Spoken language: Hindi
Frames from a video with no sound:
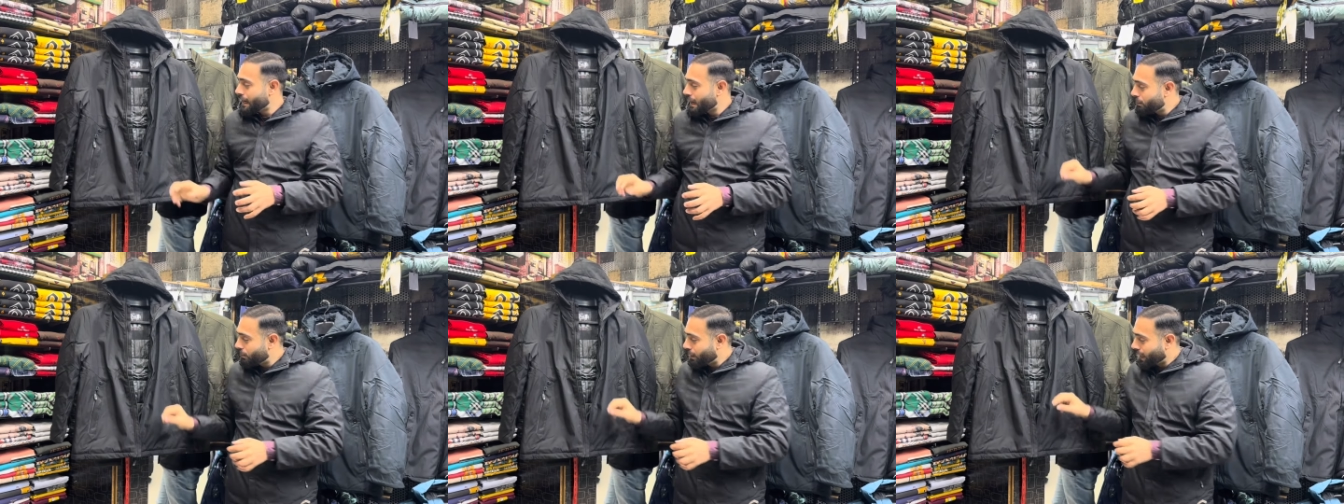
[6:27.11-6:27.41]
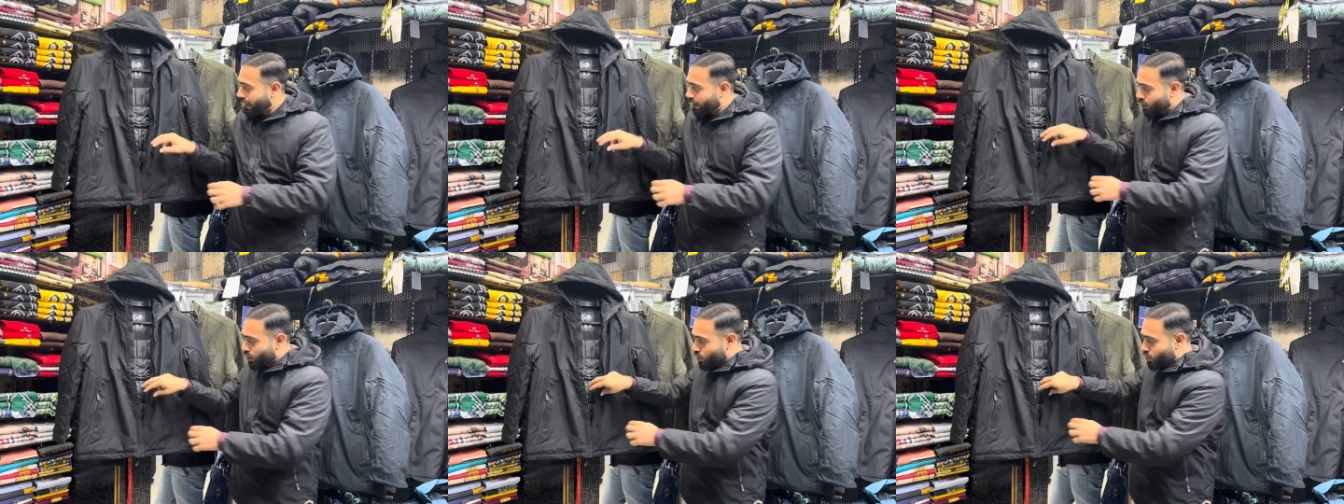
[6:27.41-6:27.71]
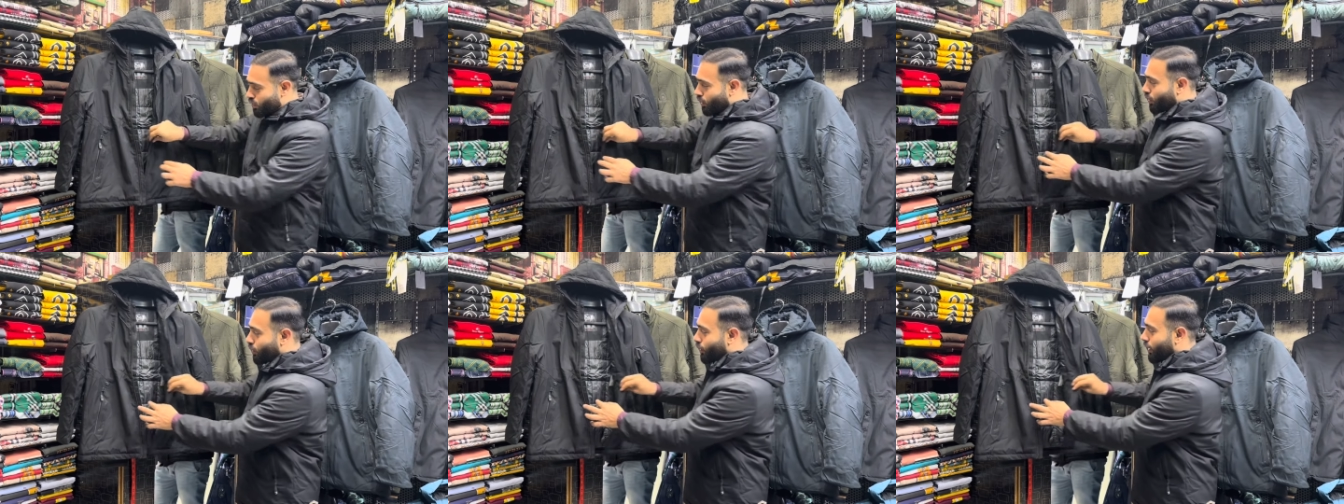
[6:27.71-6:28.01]
प्यारे
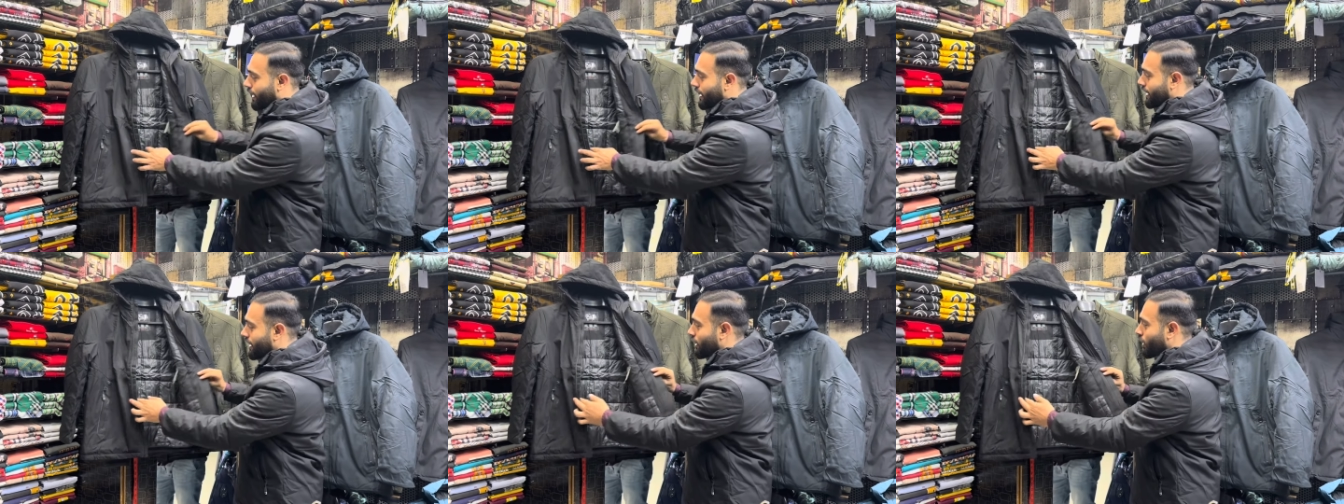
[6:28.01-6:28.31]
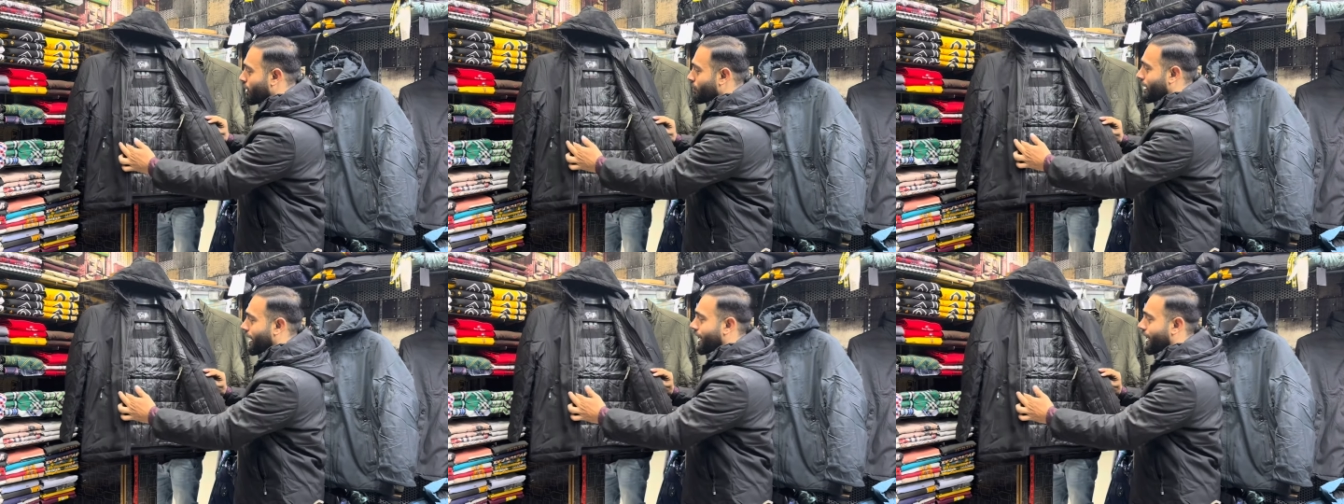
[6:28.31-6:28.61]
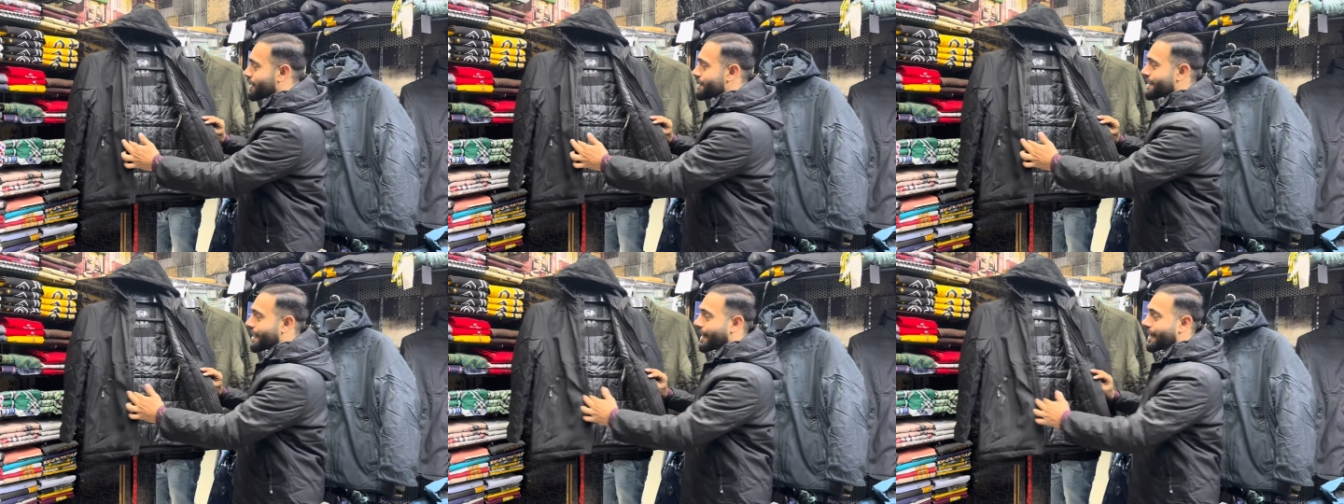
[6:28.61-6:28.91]
दोस्तों क्वालिटी और मैार
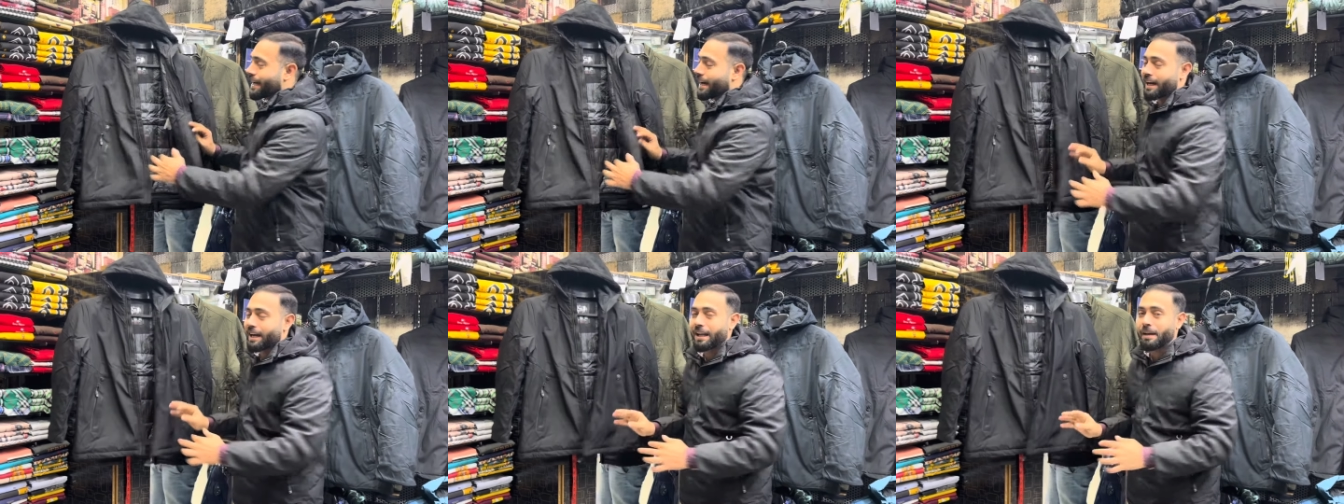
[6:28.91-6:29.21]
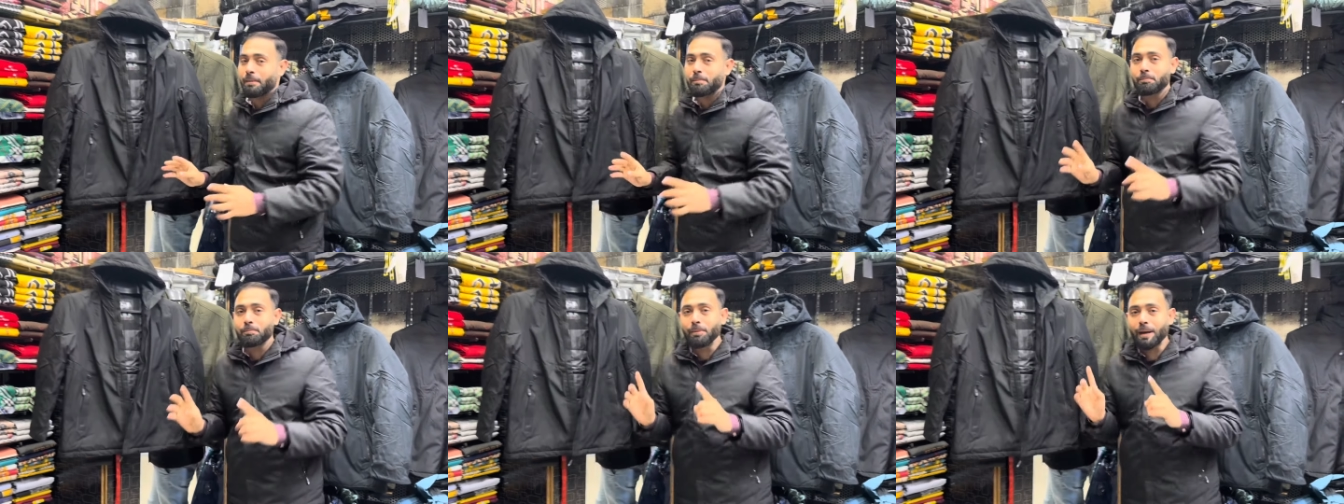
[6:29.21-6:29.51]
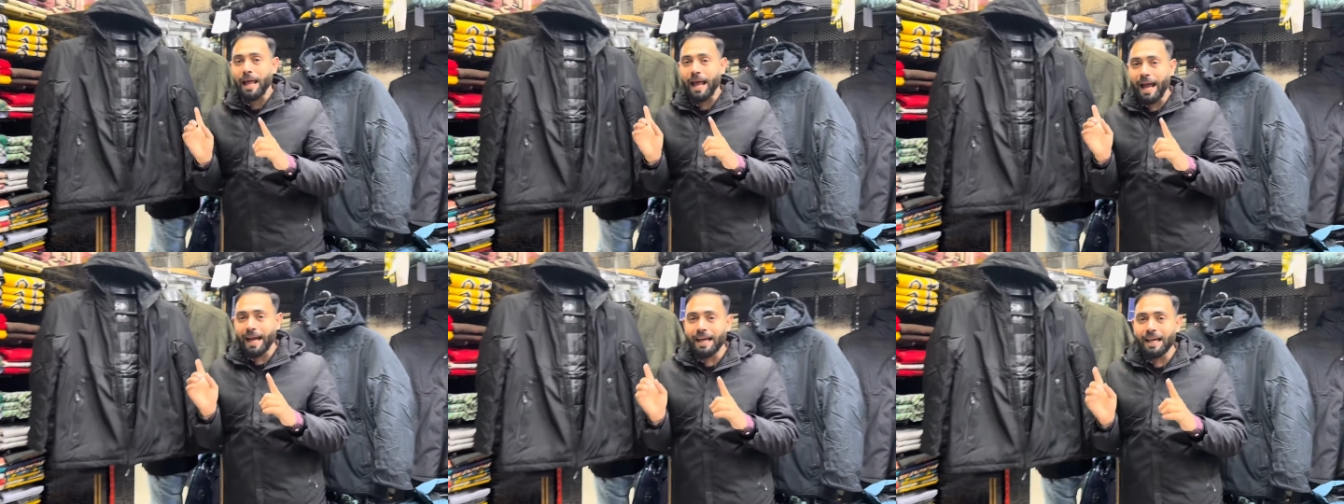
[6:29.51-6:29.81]
चेक कर लें
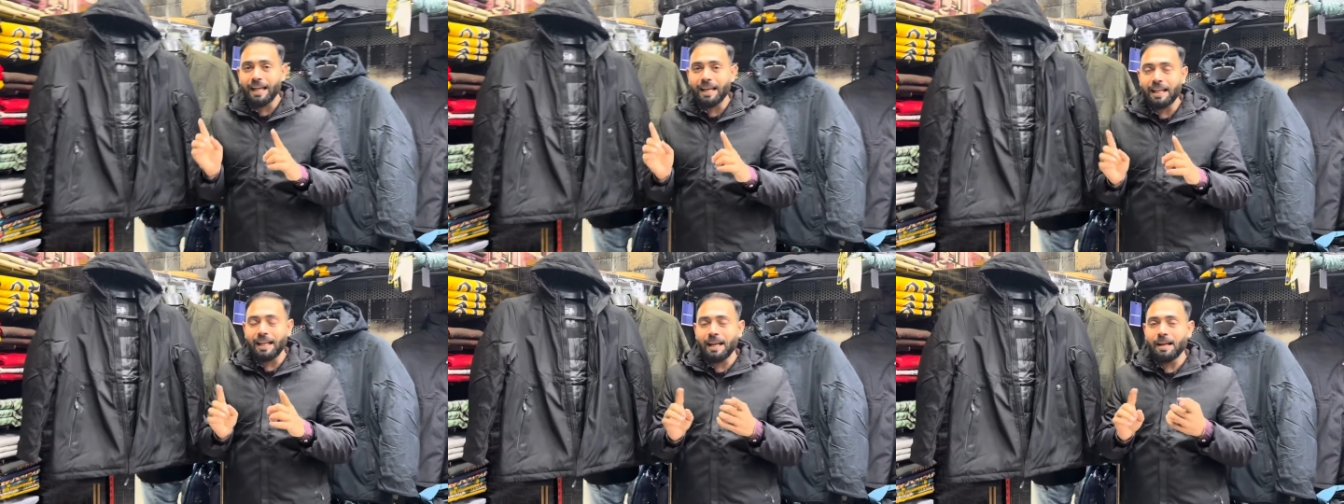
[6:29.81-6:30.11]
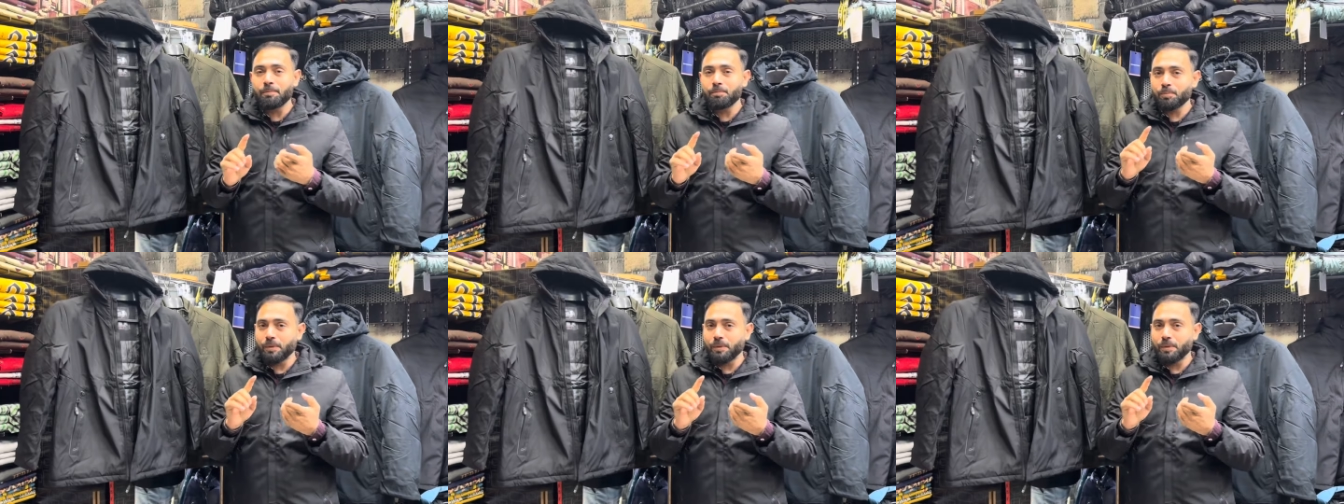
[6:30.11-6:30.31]
ब्लैक कलर है